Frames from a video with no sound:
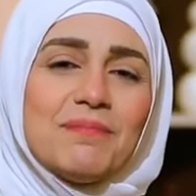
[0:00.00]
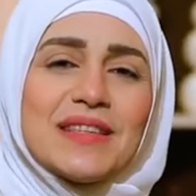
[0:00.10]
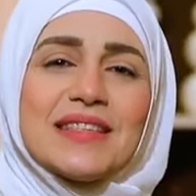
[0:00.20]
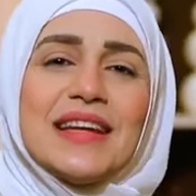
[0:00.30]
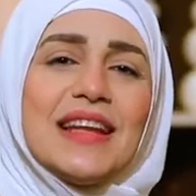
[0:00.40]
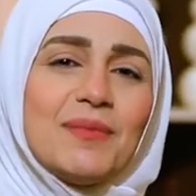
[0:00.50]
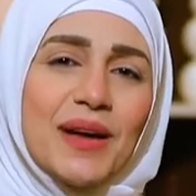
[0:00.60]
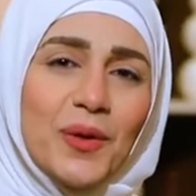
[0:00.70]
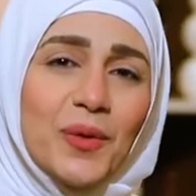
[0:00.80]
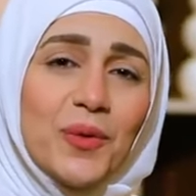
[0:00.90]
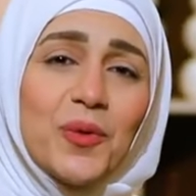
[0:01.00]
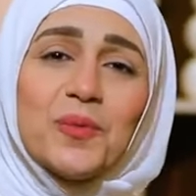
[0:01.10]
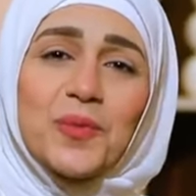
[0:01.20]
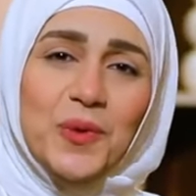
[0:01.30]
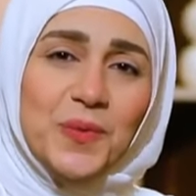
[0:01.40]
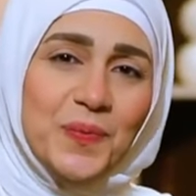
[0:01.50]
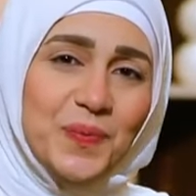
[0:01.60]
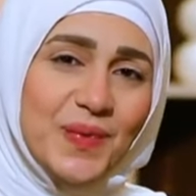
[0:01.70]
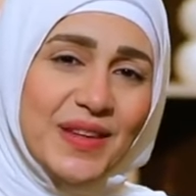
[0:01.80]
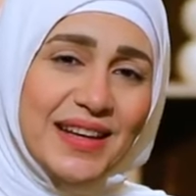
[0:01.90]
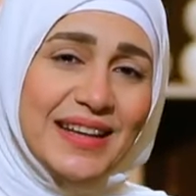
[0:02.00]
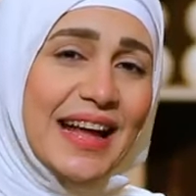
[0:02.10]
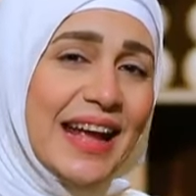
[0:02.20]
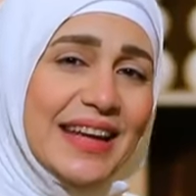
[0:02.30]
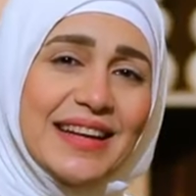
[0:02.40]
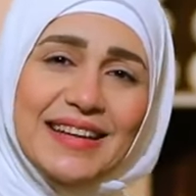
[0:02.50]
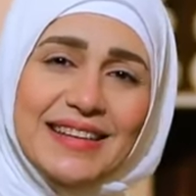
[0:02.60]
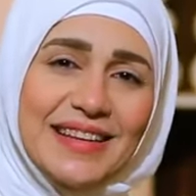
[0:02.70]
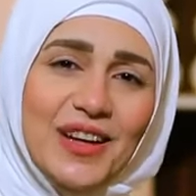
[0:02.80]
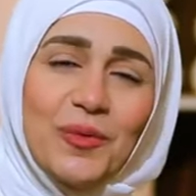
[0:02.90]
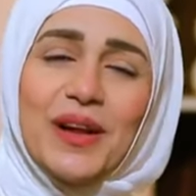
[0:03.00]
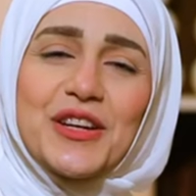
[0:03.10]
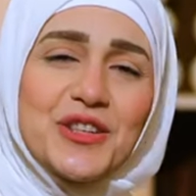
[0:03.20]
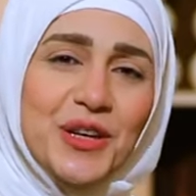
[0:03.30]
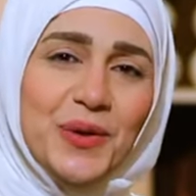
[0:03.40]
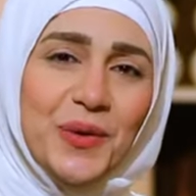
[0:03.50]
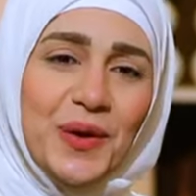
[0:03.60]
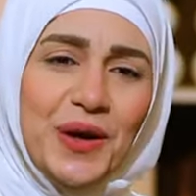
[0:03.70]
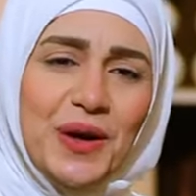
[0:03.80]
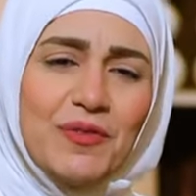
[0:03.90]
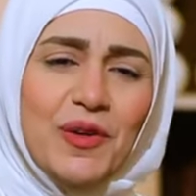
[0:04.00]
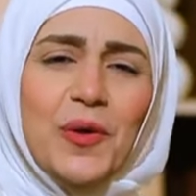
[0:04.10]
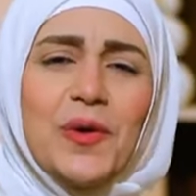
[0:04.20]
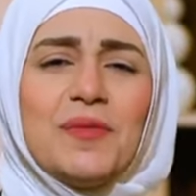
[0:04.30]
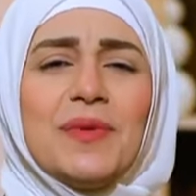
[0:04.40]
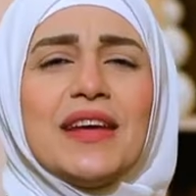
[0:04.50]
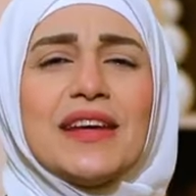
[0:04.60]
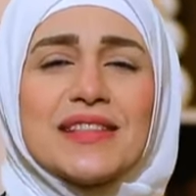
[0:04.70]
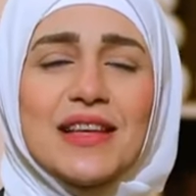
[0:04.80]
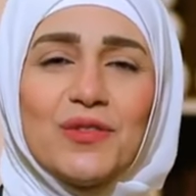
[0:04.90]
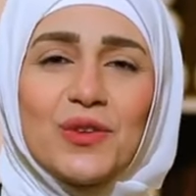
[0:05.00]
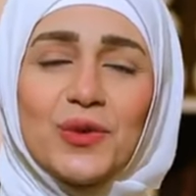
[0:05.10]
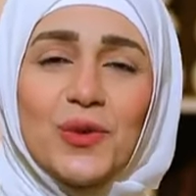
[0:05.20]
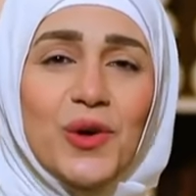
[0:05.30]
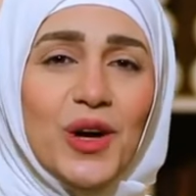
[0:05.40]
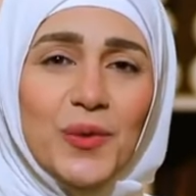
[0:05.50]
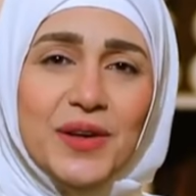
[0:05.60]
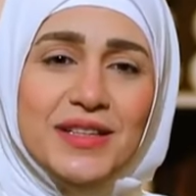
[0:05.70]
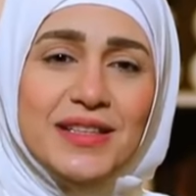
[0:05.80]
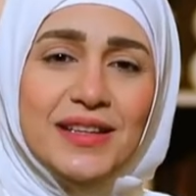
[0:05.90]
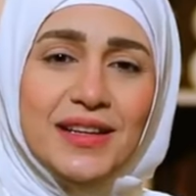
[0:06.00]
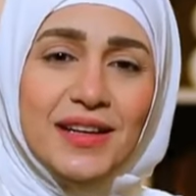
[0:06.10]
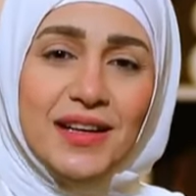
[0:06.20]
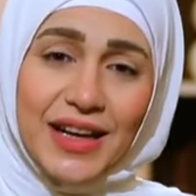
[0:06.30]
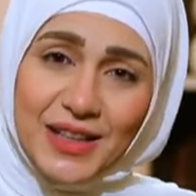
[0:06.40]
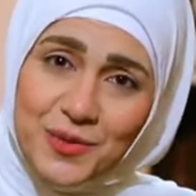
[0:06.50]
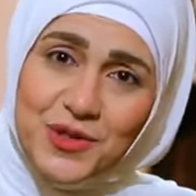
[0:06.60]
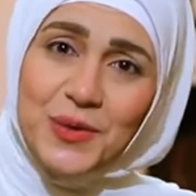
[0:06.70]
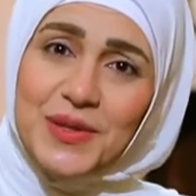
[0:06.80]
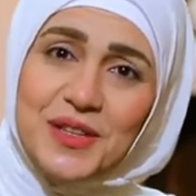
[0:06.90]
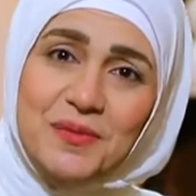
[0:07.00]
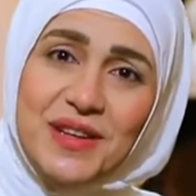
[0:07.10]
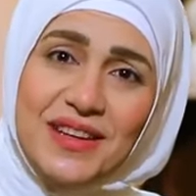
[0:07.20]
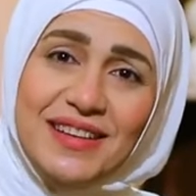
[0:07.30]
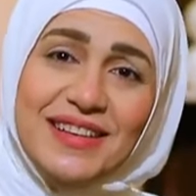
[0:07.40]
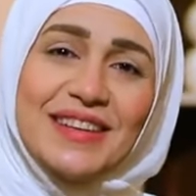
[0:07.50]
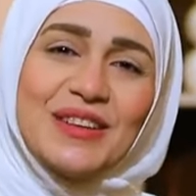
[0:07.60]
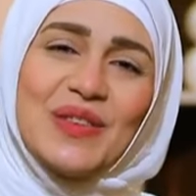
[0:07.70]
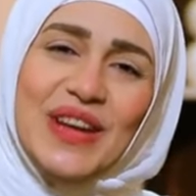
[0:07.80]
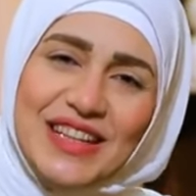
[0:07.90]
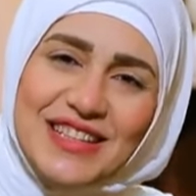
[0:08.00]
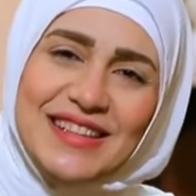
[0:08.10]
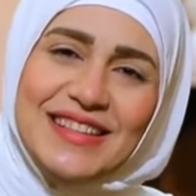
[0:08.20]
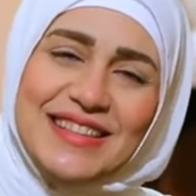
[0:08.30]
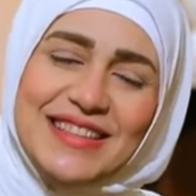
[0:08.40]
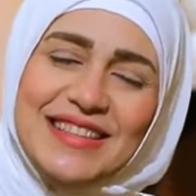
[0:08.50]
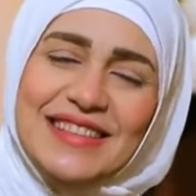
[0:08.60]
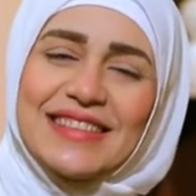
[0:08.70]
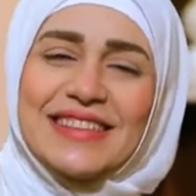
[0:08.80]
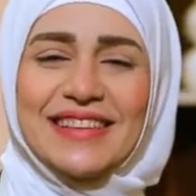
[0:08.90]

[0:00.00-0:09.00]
بس ايه اللي منعه امه كانت عيانه جدا وملهاش غيره فكل ما يجي يسافر تقول له يا اويس هتمشي وتسيبني فيجلس